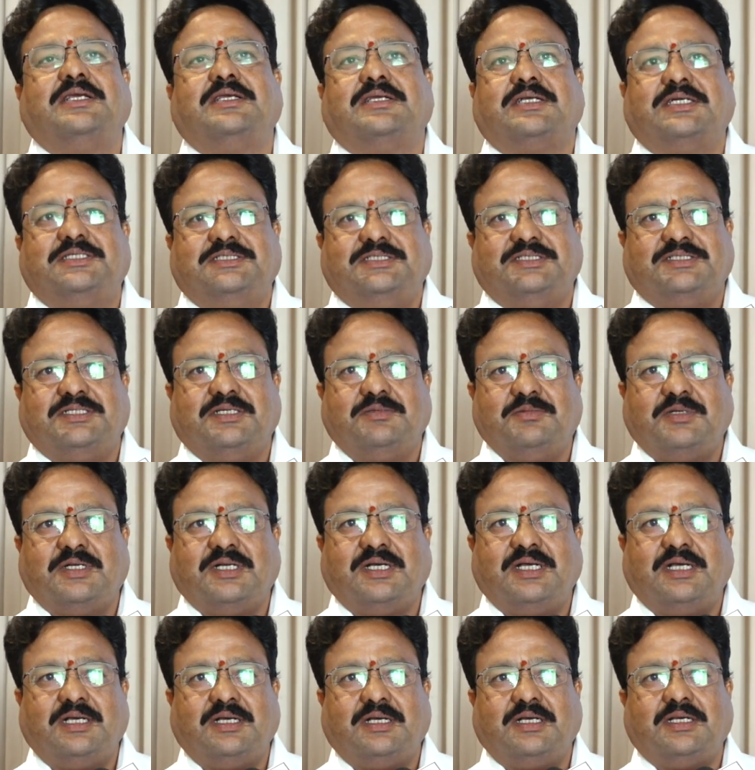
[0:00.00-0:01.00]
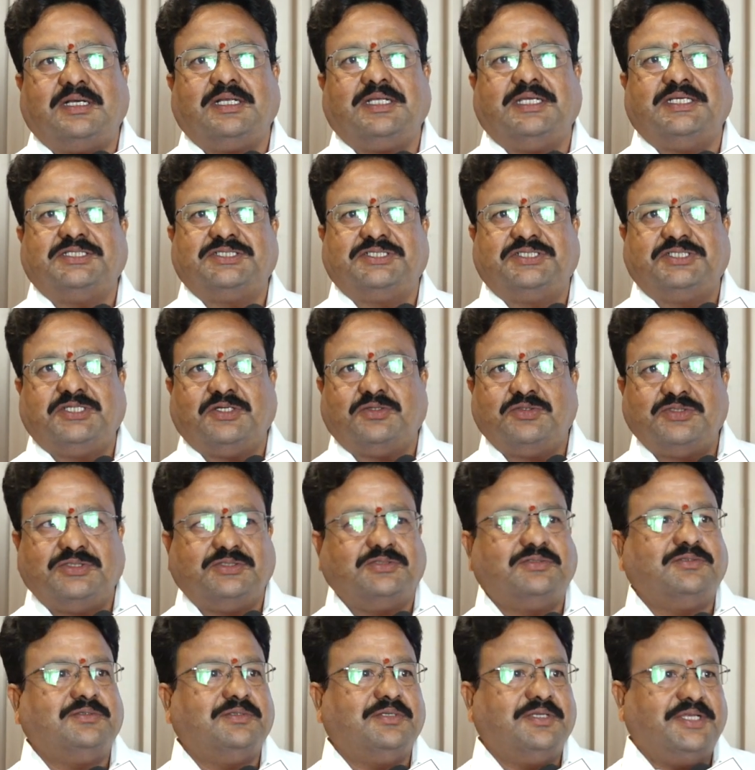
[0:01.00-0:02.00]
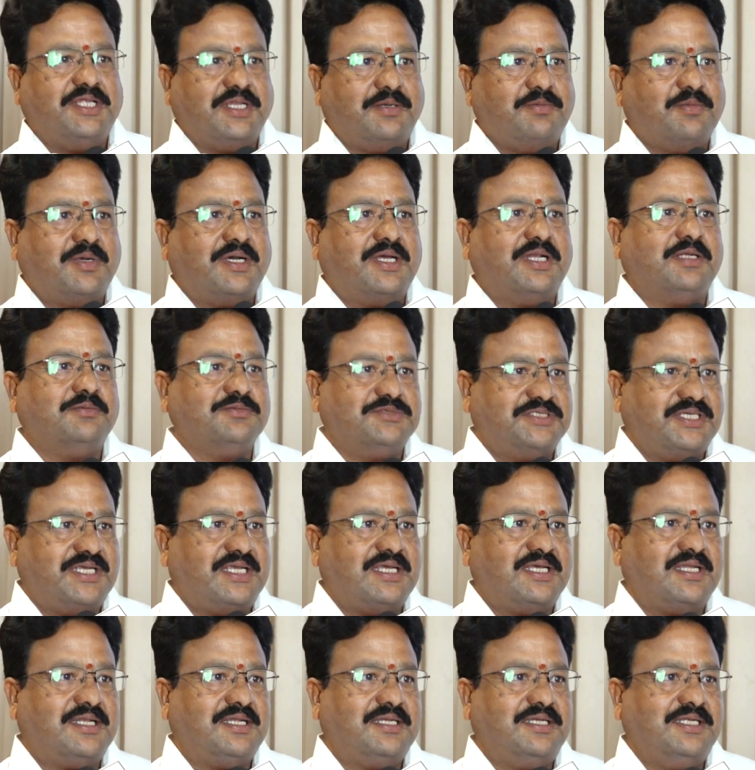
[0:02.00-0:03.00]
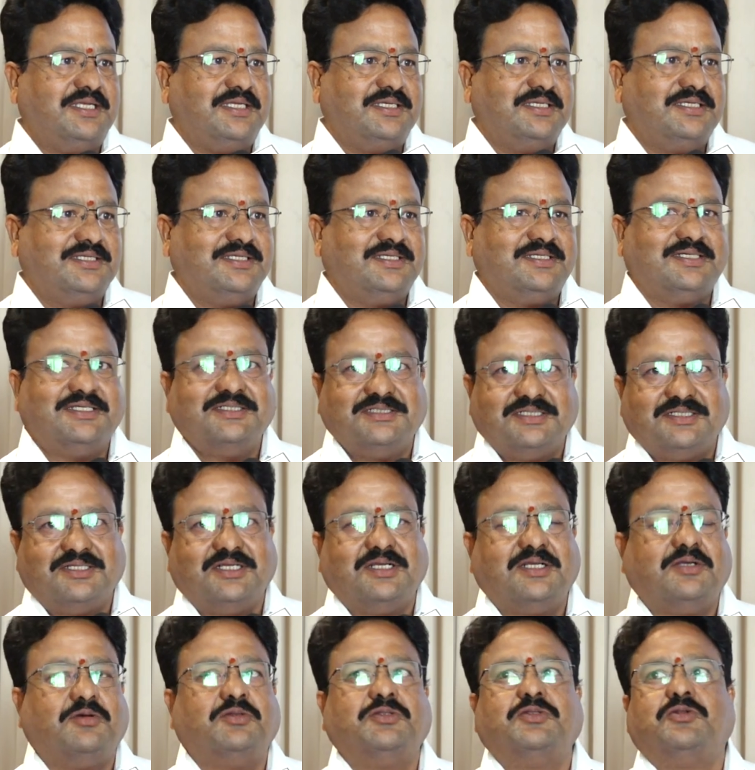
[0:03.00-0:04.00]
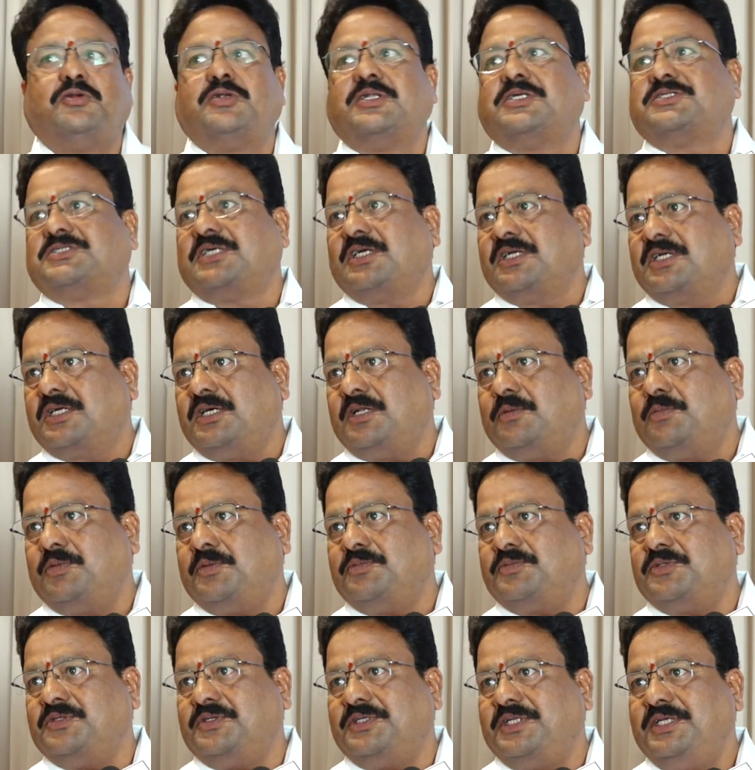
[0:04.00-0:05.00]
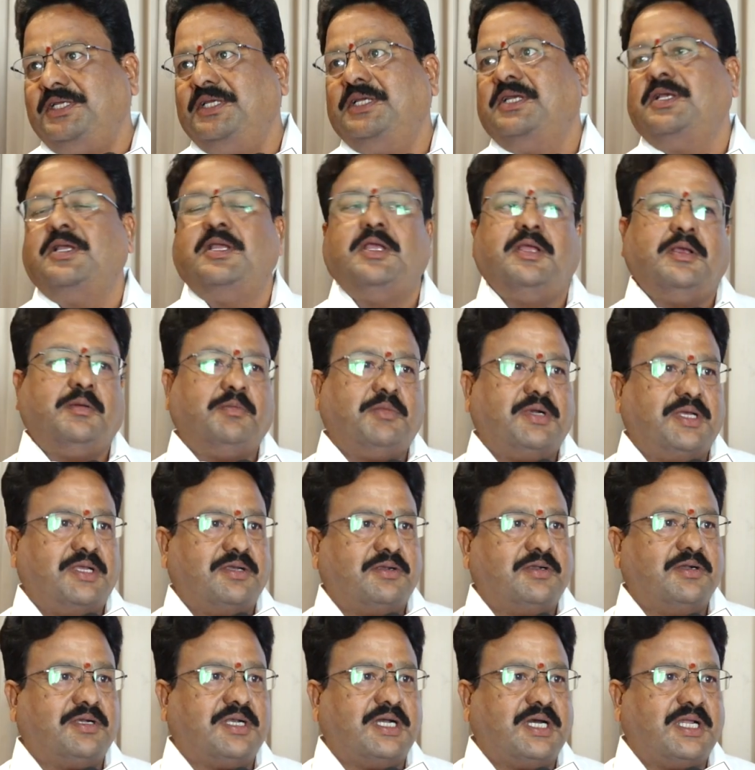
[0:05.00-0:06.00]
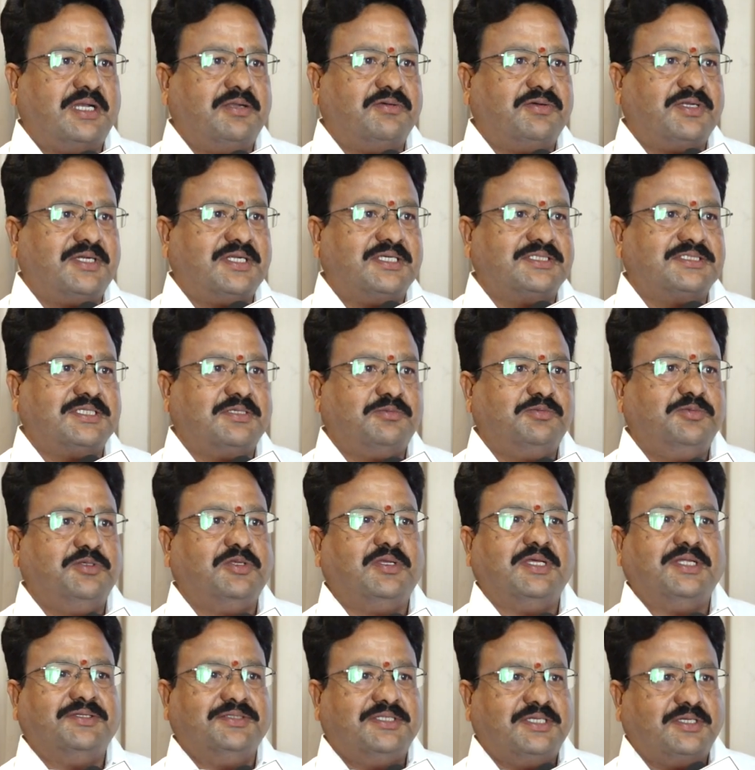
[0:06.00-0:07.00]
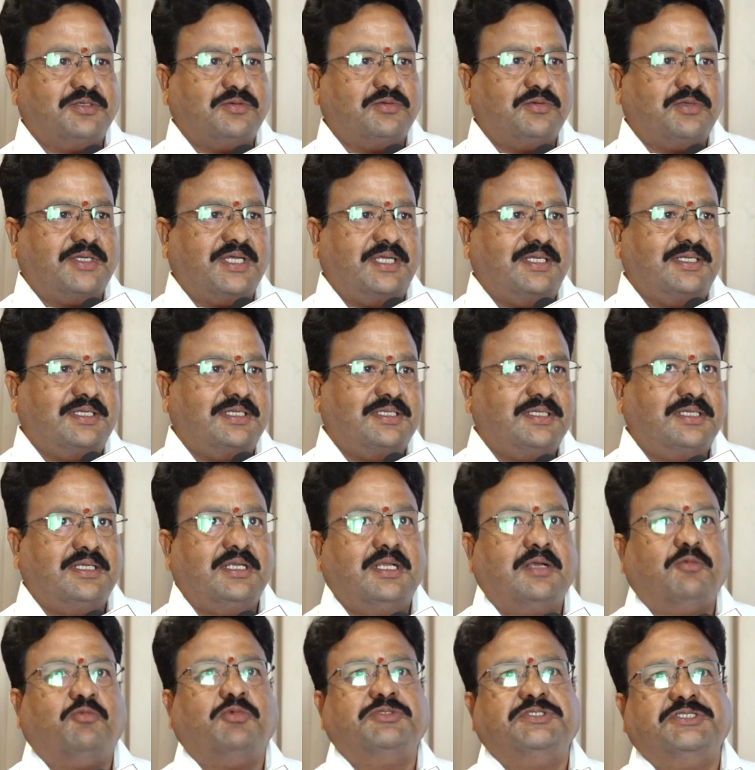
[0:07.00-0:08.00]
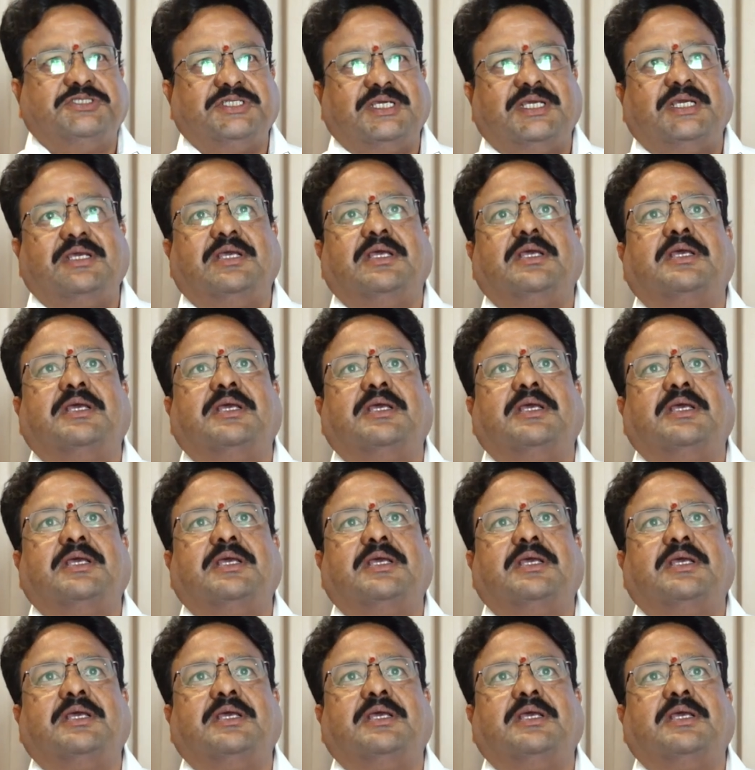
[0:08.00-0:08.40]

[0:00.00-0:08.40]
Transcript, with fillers: ఖచ్చితంగా గెస్ట్ హౌస్ నిర్మాణం చేయాలని ఖచ్చితంగా దృఢ సంకల్పంతో మా యొక్క కార్యవర్గ సభ్యులు అందరూ కూడా వచ్చే